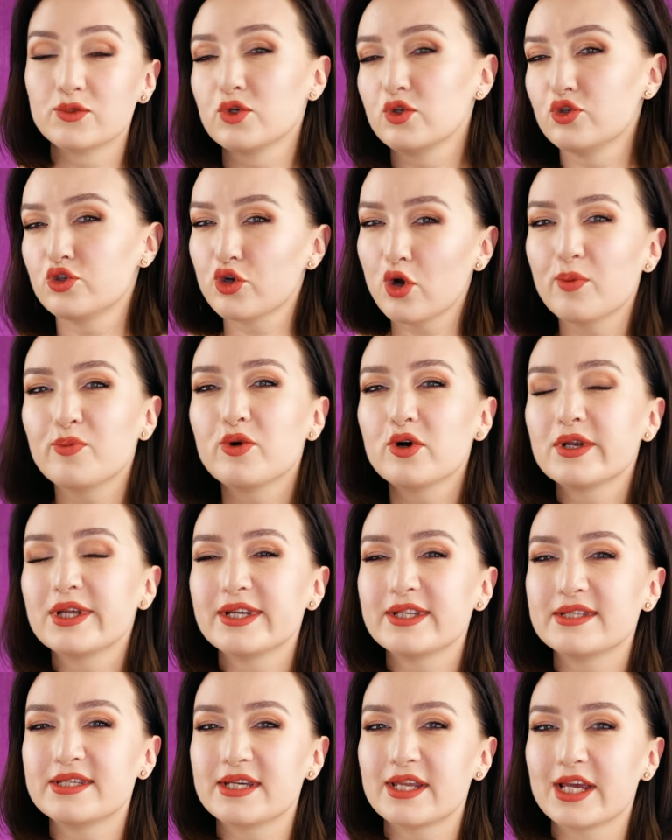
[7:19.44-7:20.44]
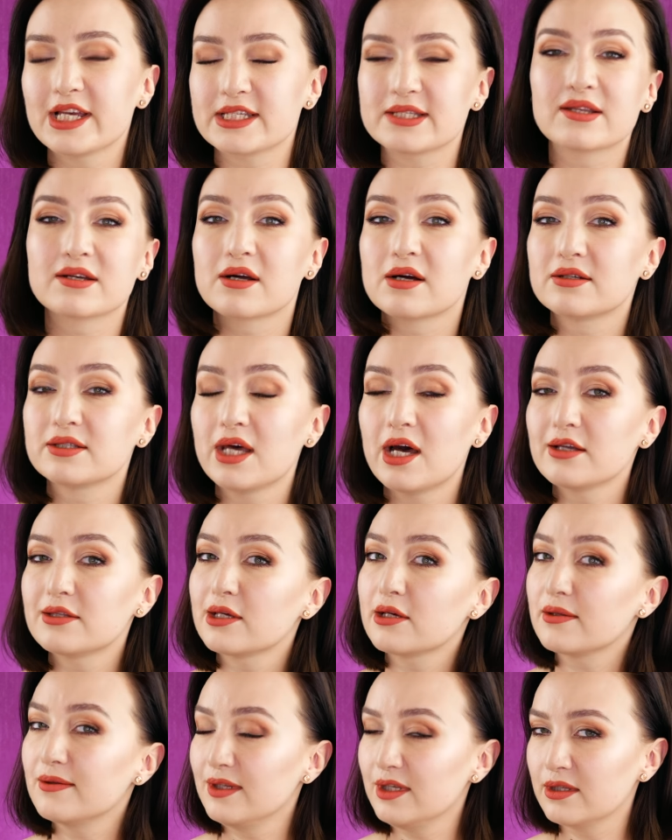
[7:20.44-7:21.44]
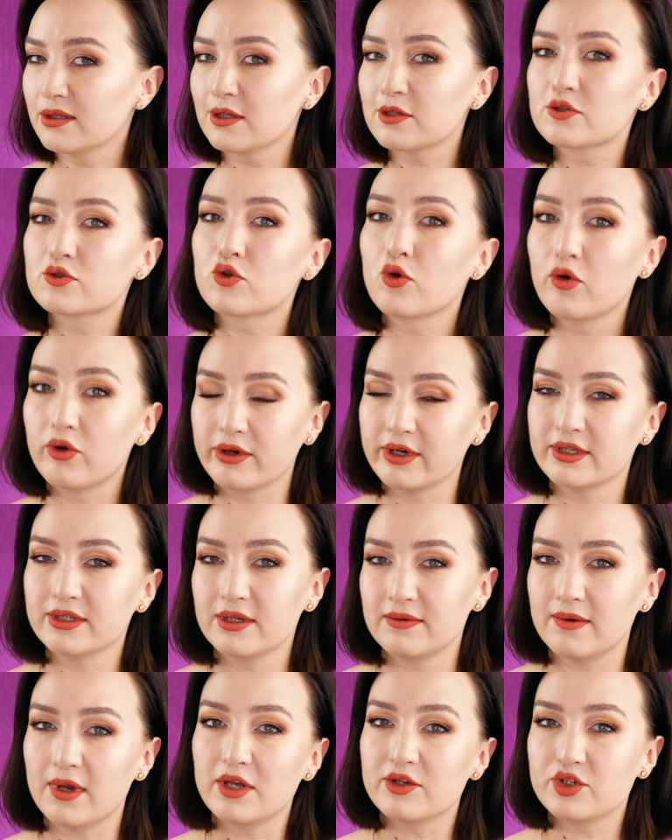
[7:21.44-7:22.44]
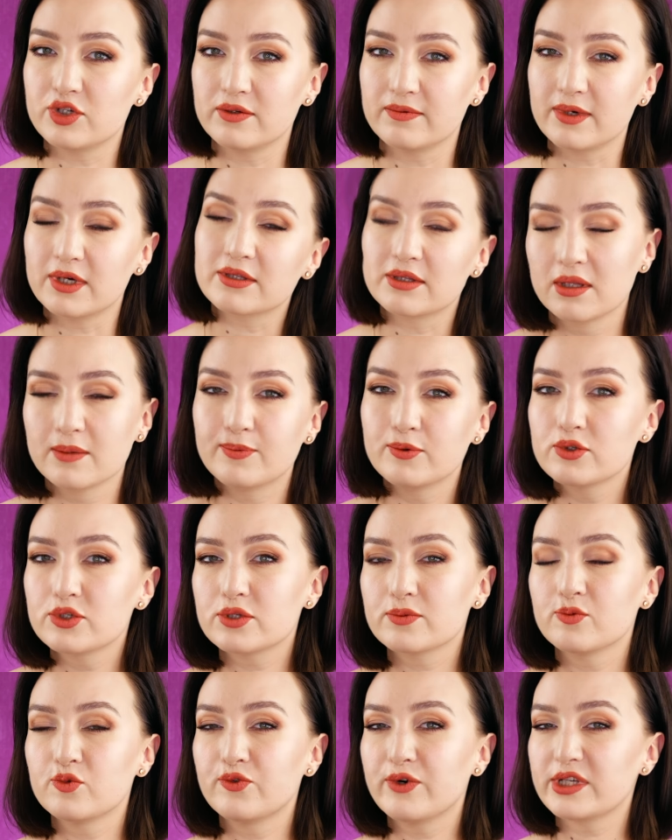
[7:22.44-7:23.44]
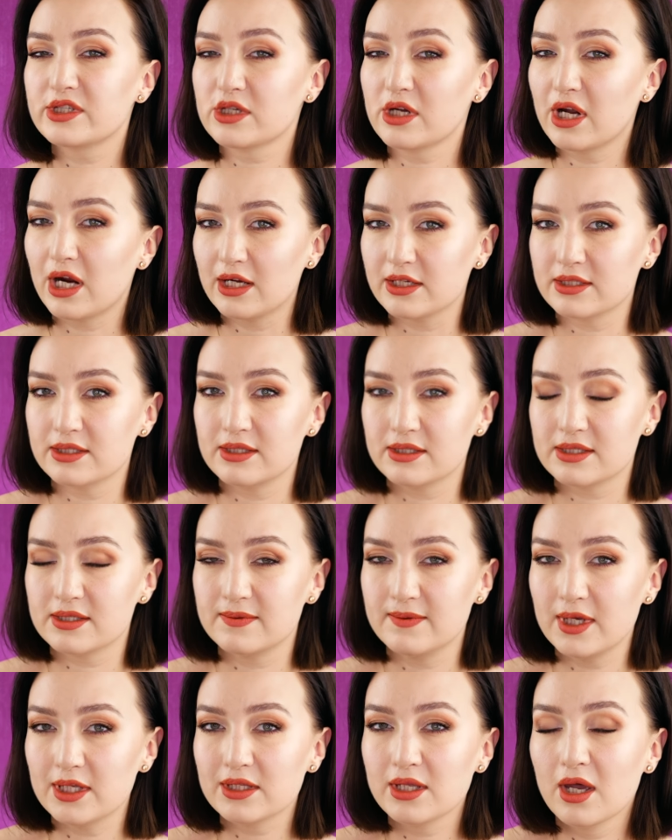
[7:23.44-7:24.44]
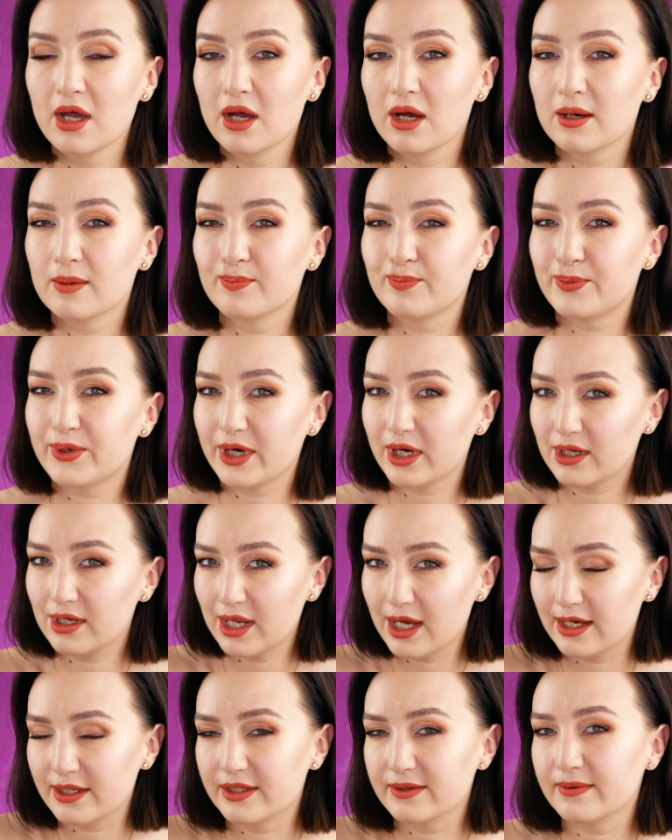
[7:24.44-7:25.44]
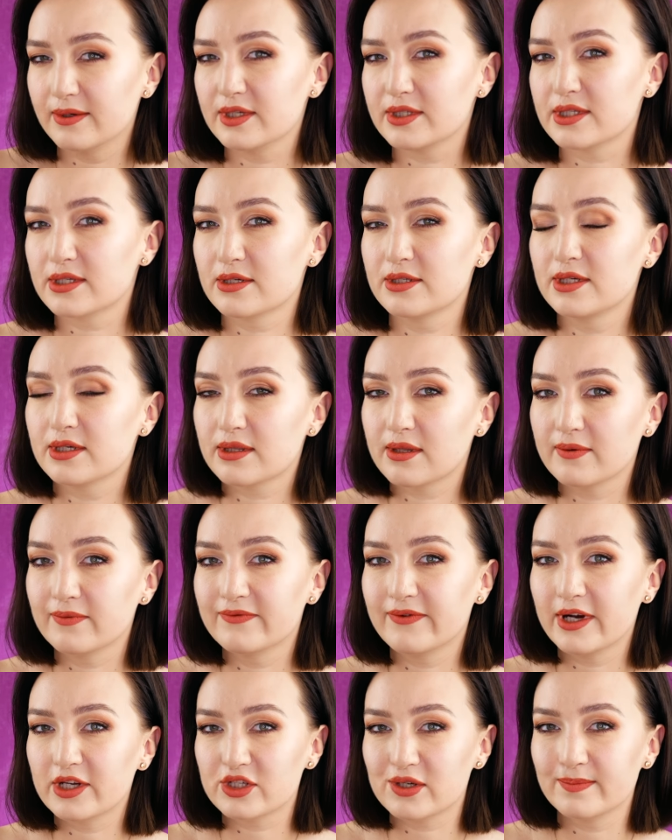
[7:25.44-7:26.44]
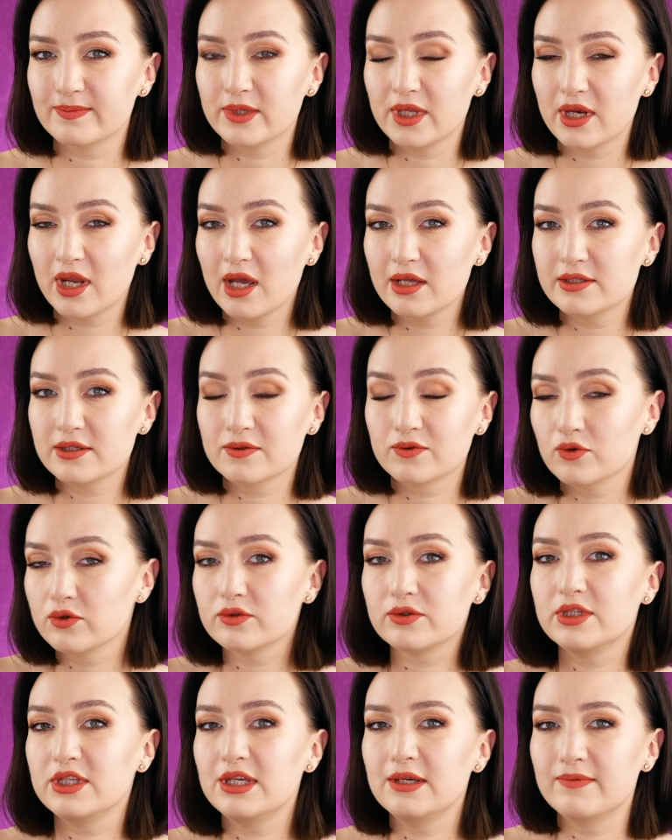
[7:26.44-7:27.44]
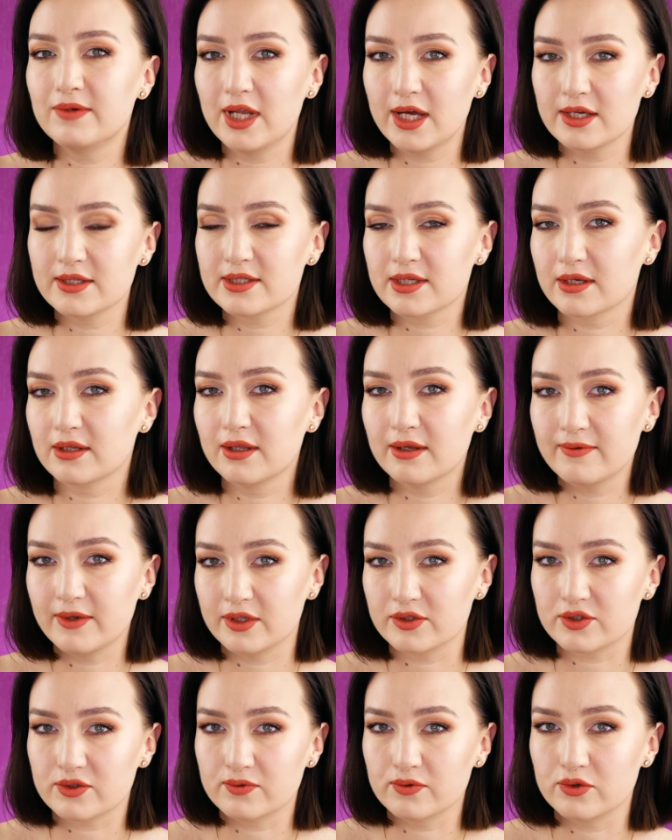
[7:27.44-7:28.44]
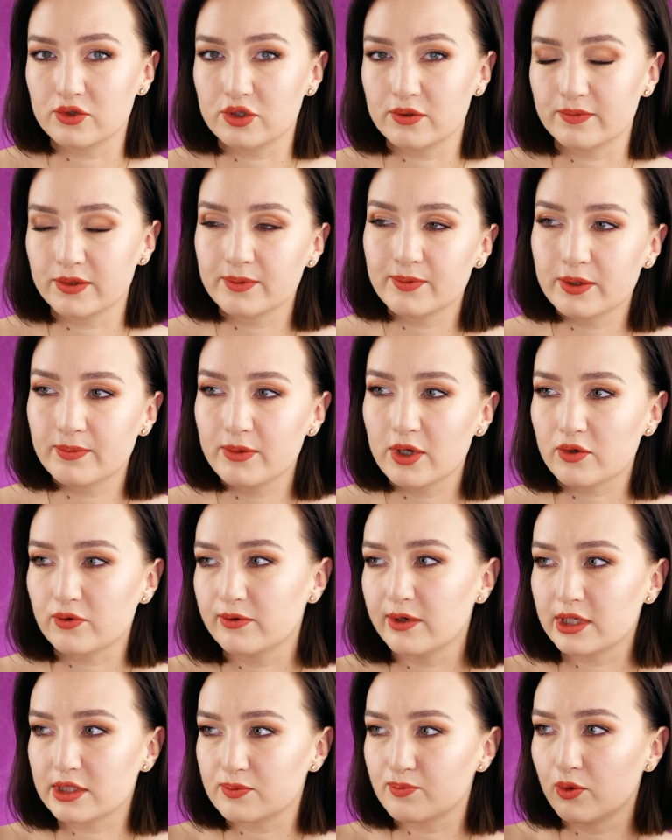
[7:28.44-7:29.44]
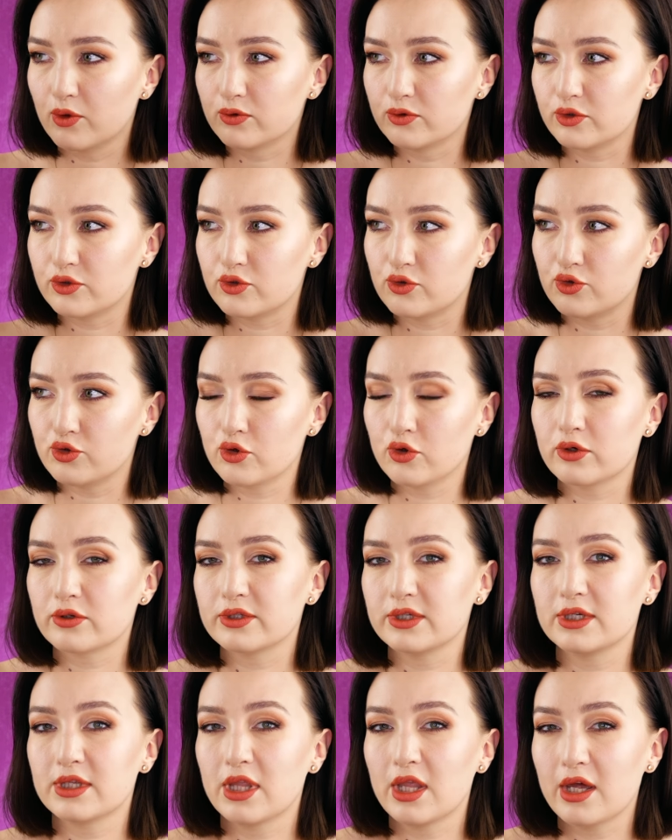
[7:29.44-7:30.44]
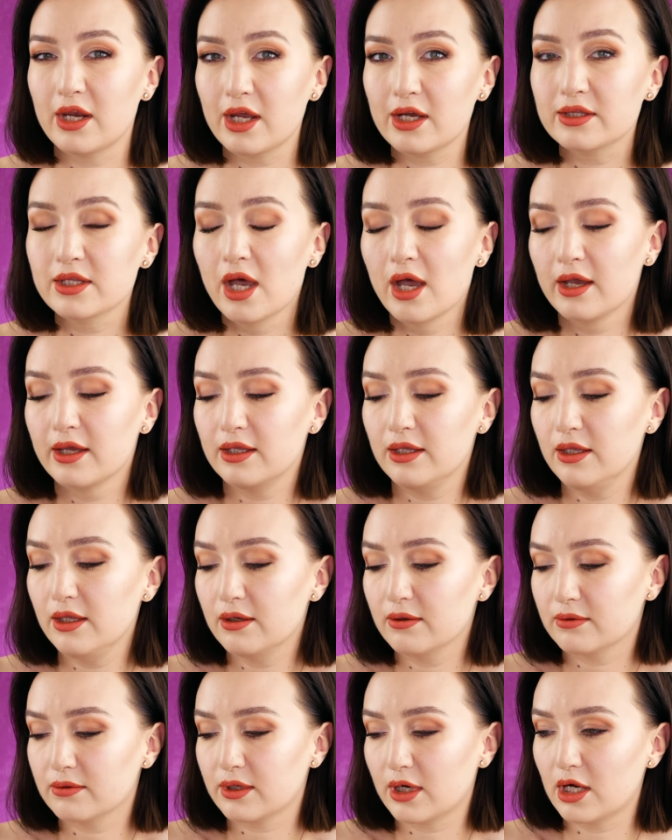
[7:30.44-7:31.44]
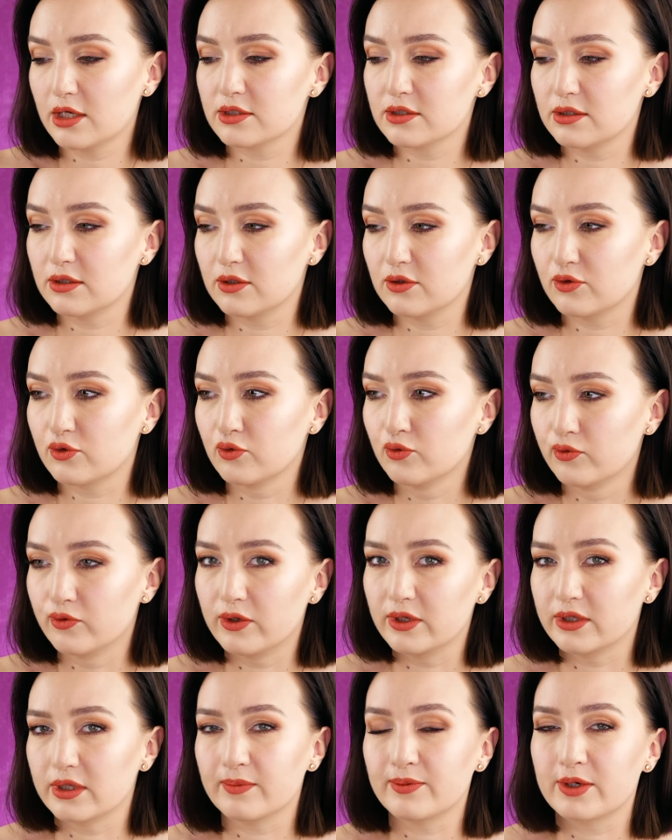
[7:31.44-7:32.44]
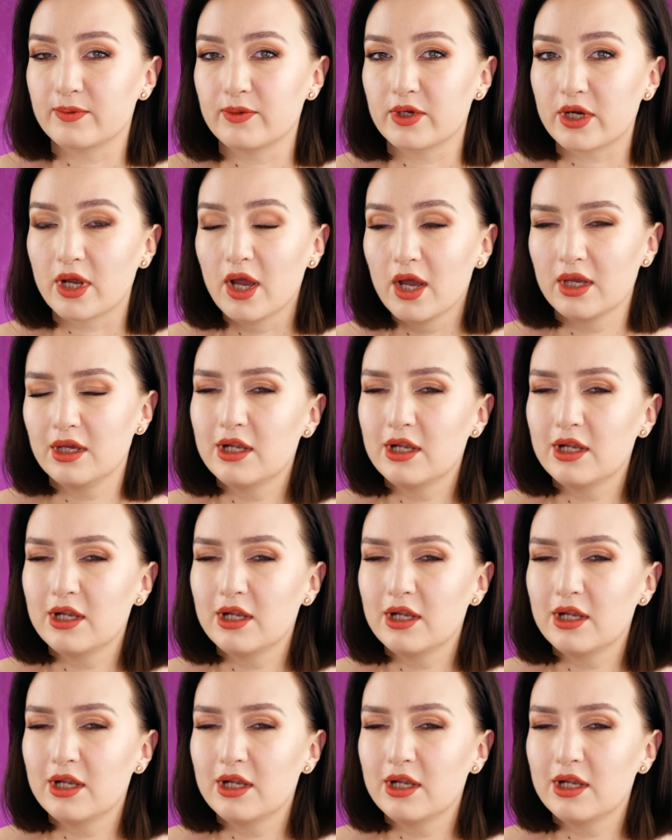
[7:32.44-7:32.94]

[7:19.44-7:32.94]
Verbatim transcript: Но еще более интересно, когда это не настолько навязчиво. Допустим, у вас красный цвет, проглядывается где-то в вашем наряде, но не является главенствующим. Например, у вас полностью черный наряд и красные туфли, например.